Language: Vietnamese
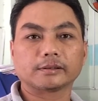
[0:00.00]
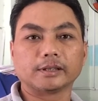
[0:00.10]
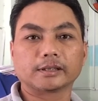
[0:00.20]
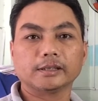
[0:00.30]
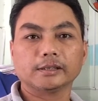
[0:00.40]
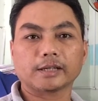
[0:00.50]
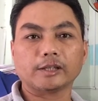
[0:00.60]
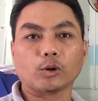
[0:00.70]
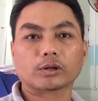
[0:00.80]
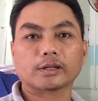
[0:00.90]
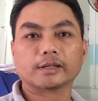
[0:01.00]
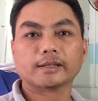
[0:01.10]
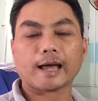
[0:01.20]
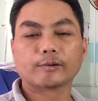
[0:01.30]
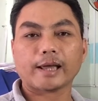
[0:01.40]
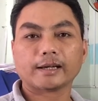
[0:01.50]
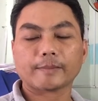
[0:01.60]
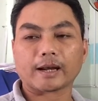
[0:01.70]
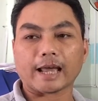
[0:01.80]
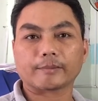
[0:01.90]
những cái kỹ thuật những cái thao tác các
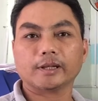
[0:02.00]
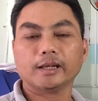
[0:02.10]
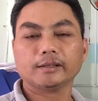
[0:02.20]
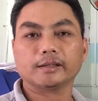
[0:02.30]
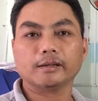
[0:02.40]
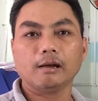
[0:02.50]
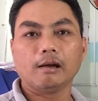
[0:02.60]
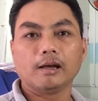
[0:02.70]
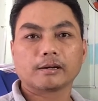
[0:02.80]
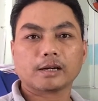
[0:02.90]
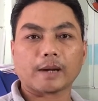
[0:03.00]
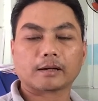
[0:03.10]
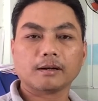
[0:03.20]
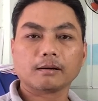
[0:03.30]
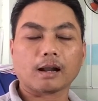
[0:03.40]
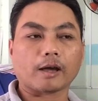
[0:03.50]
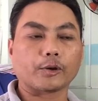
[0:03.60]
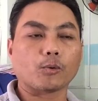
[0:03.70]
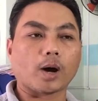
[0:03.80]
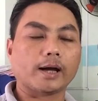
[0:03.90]
bạn làm như thế thì các bạn rất là
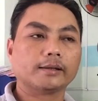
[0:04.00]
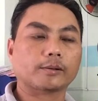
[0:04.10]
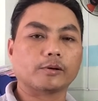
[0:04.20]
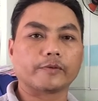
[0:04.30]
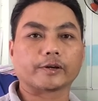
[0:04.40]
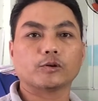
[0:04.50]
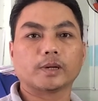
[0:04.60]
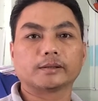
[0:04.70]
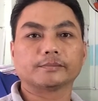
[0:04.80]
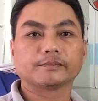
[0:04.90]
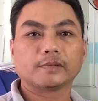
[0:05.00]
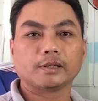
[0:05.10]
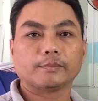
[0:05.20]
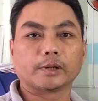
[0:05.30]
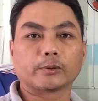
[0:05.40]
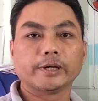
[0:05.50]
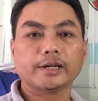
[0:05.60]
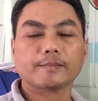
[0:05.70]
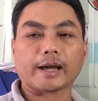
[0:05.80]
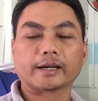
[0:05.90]
hiệu quả trong công việc của mình mình khuyên
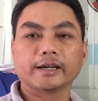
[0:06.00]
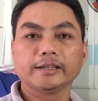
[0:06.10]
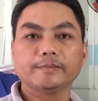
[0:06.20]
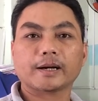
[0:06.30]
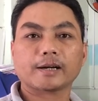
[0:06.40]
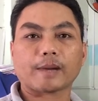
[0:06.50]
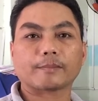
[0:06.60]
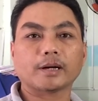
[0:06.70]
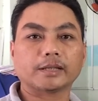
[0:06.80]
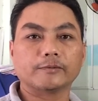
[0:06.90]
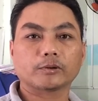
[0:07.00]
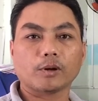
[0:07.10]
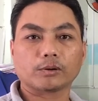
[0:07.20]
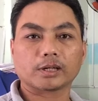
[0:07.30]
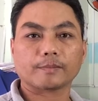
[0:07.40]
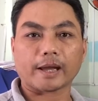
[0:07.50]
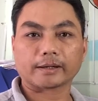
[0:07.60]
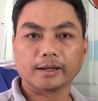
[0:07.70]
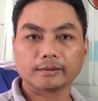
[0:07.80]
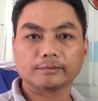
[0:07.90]
các bạn khi mà các bạn mở tiệm photo thì các
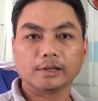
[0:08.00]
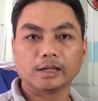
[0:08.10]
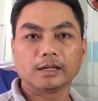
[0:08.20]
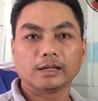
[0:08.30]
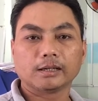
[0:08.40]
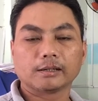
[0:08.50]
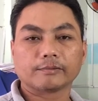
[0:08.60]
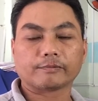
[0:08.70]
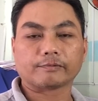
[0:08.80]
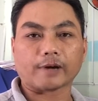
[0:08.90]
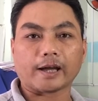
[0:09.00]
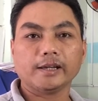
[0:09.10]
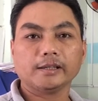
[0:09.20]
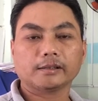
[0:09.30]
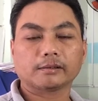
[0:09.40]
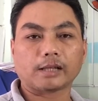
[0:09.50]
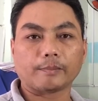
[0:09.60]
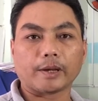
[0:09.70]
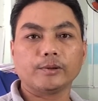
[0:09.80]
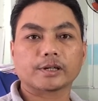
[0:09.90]
bạn nên phải tìm
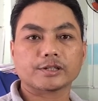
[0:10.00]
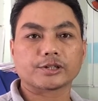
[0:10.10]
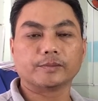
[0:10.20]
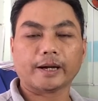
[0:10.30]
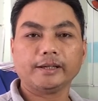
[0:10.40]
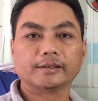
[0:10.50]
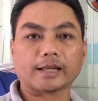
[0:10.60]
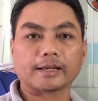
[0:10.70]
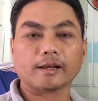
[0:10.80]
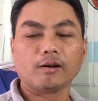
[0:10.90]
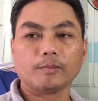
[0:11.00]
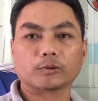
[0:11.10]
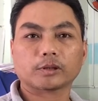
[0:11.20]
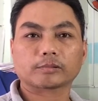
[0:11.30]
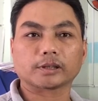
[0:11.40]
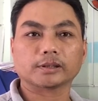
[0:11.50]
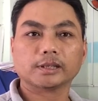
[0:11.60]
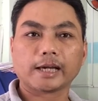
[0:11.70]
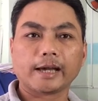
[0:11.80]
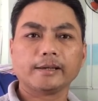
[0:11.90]
hiểu về cái sửa máy tại đó là một trong những
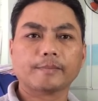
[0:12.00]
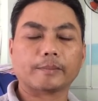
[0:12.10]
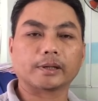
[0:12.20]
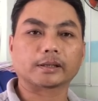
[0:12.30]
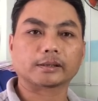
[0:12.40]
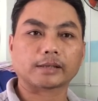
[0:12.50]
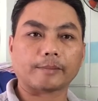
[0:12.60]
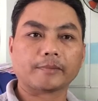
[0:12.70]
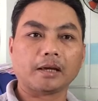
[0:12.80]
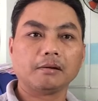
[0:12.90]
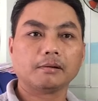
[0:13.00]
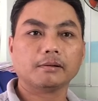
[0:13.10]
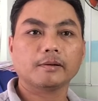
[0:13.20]
cái mà mình cảm thấy